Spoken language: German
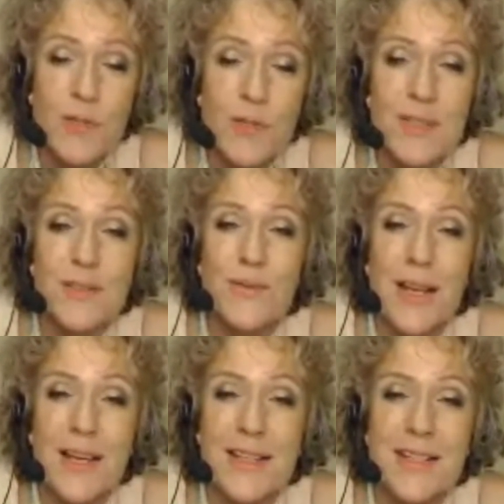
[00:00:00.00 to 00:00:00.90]
Und es
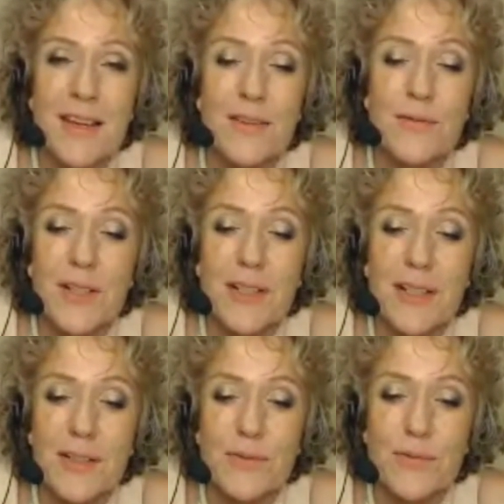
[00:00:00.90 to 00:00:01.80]
ist zugleich der
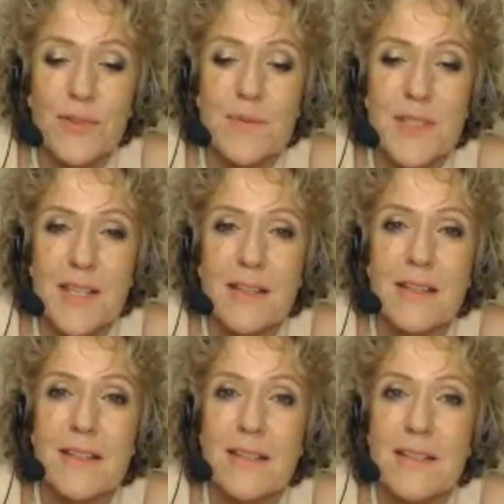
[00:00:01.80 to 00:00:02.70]
Anfang dann von diesem
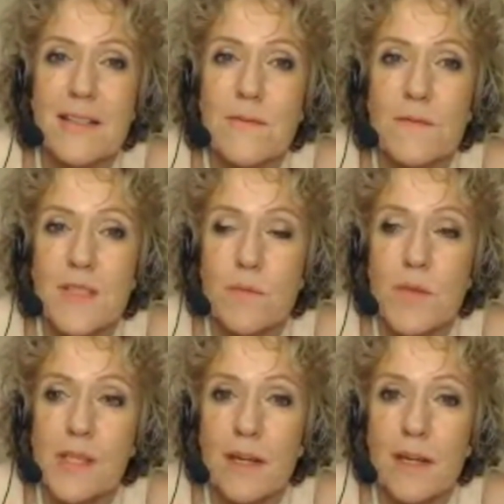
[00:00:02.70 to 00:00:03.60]
sehr
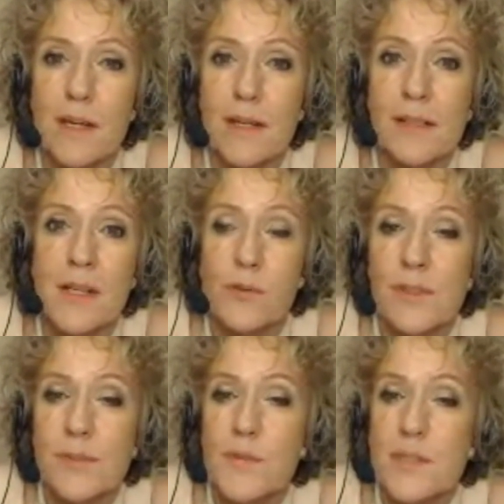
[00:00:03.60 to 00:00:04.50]
intensiven Seminar,
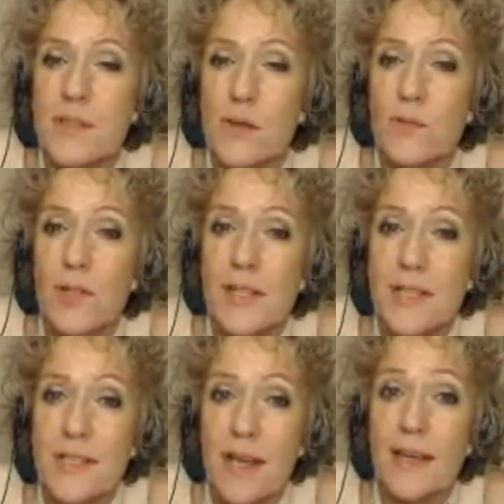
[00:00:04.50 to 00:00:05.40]
für mhm. das man mhm. sich auch
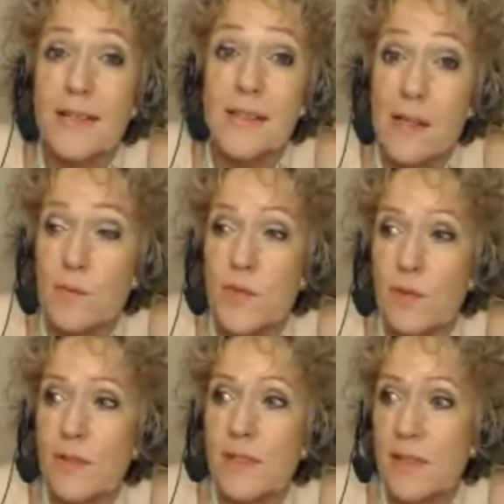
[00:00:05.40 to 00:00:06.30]
wirklich Zeit
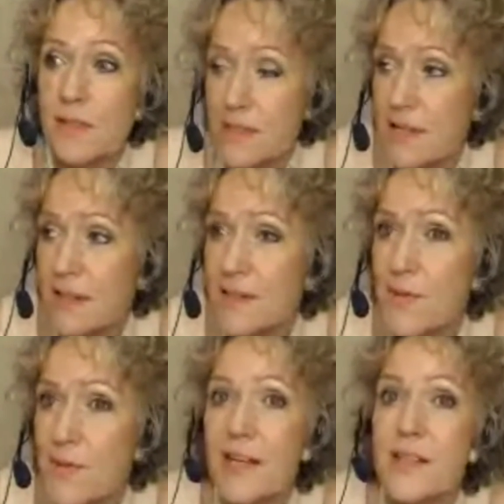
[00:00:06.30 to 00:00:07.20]
nehmen soll. Ich
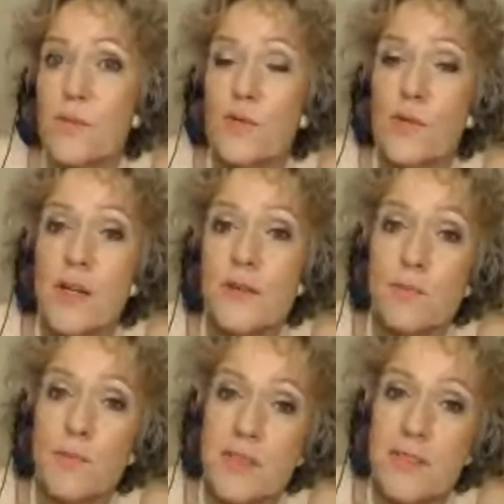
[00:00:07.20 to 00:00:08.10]
sag's mal gleich im
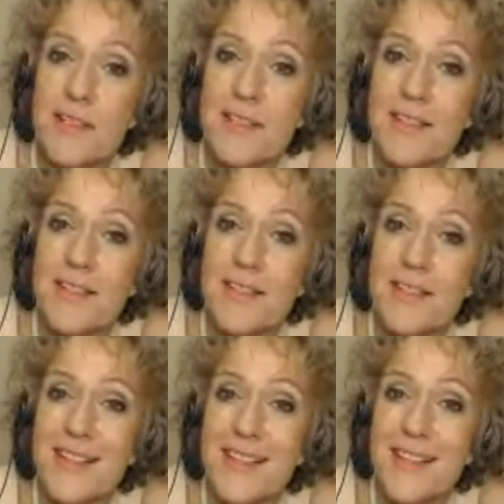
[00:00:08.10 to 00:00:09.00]
Voraus, bitte nicht
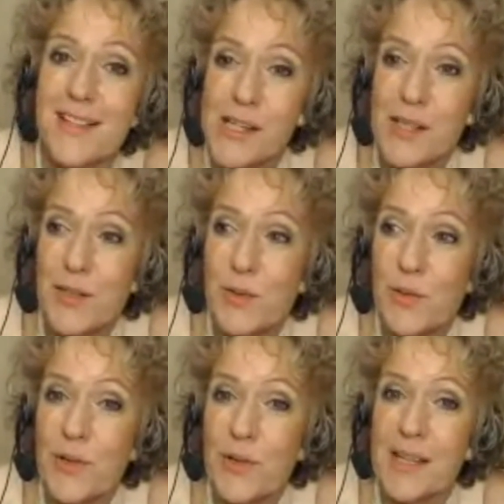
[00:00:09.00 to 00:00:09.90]
hinterher
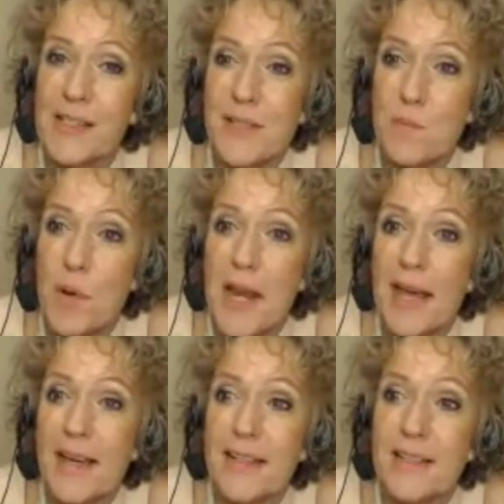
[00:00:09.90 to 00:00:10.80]
noch
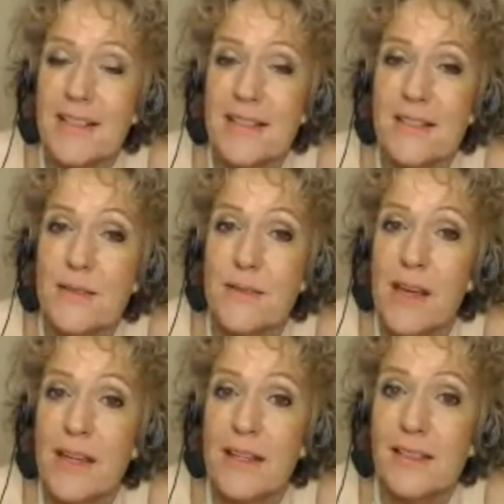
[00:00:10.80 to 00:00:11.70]
etwas planen. Das
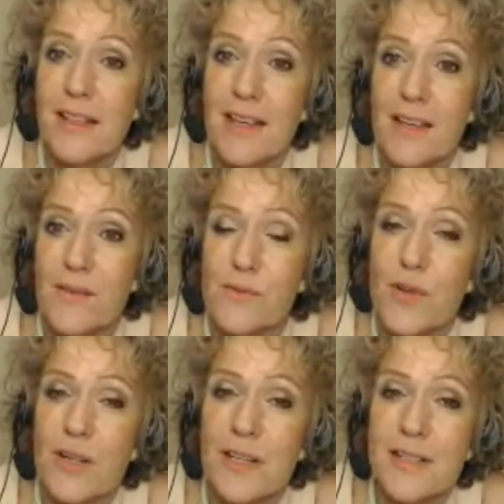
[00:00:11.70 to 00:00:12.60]
ist ein
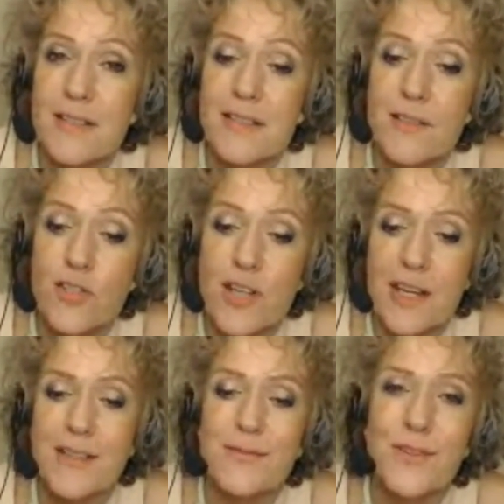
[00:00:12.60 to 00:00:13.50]
wirkliches
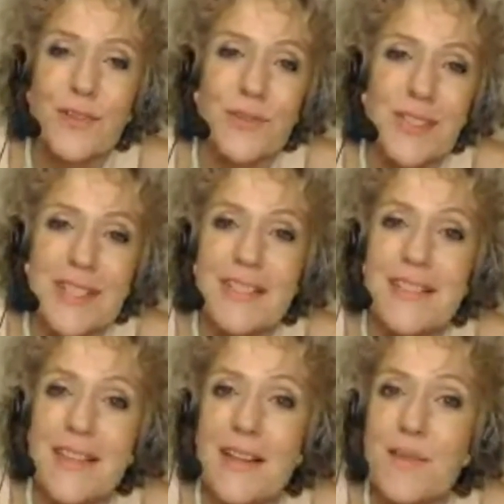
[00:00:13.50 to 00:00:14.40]
Geschenk für
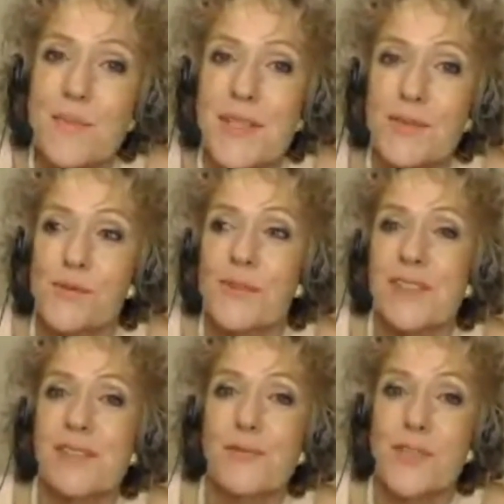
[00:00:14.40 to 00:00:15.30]
dich selbst
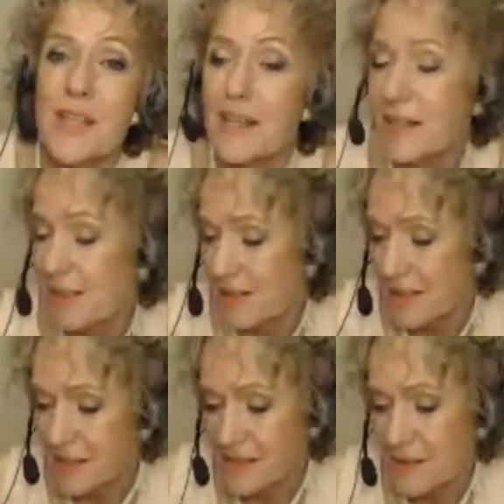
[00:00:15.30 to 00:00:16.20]
und mhm. für deine
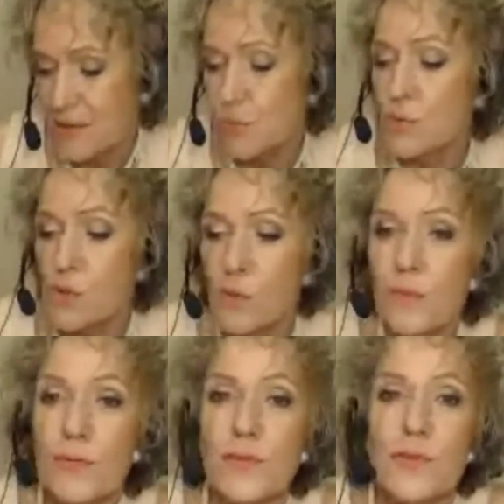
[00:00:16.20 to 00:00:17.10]

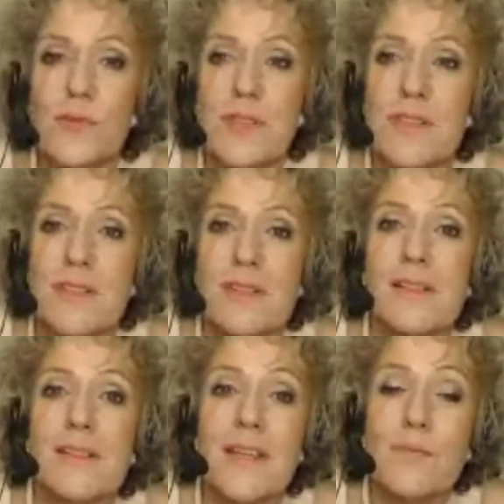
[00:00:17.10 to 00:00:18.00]
Zukunft und
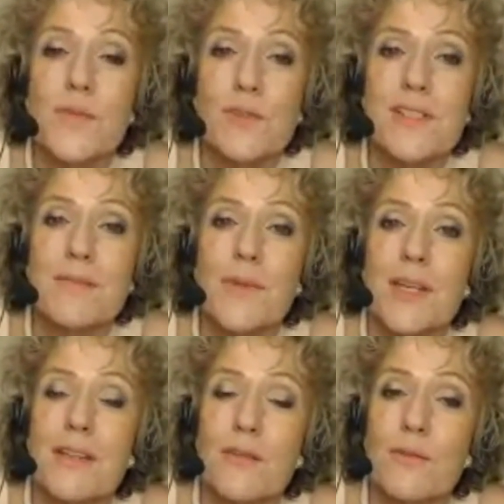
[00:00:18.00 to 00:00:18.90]
dem sollte
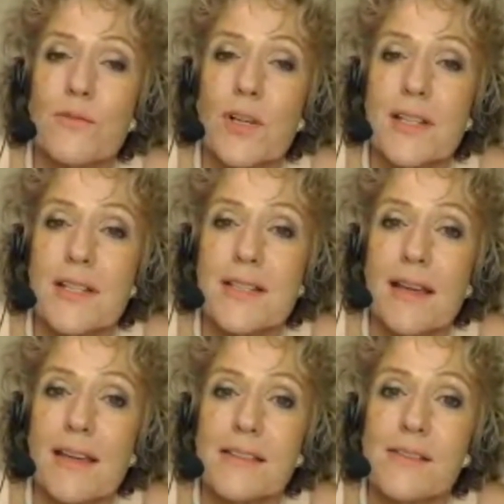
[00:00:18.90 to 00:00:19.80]
man auch wirklich
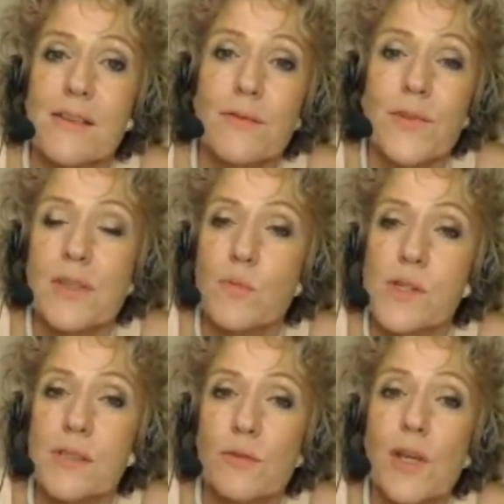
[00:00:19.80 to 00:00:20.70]
Zeit
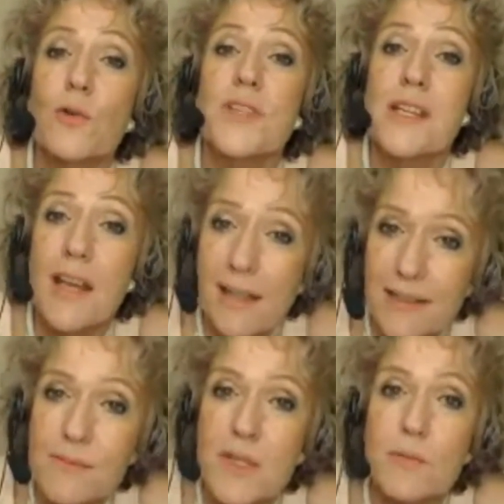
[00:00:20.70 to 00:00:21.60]
widmen und auch die
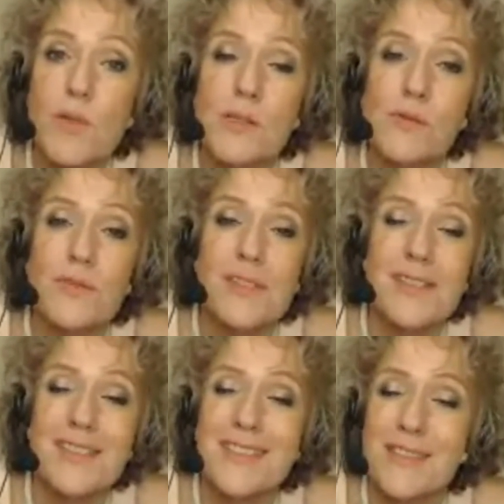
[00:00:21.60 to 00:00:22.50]
Nacht widmen und
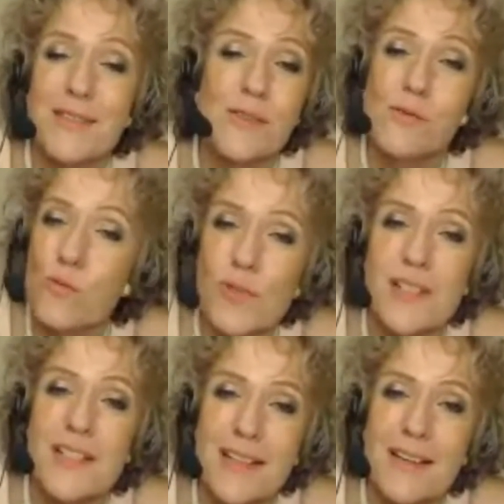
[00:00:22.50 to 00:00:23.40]
äh, nur sich
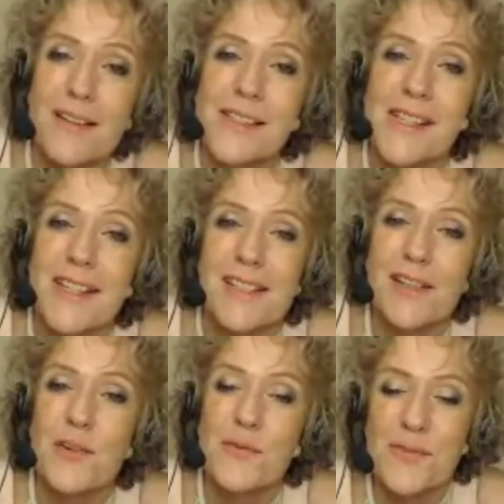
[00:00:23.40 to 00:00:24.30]
da
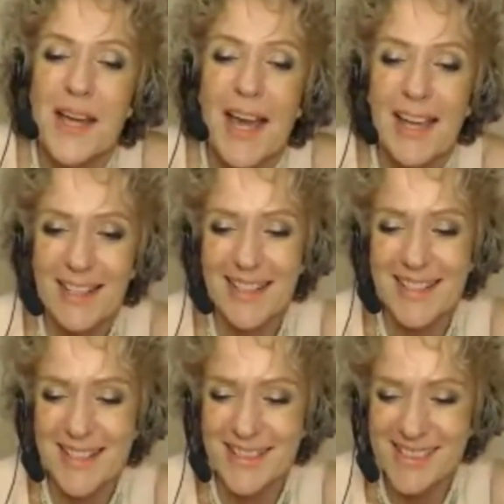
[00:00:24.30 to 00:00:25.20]
drauf Britta, einlassen.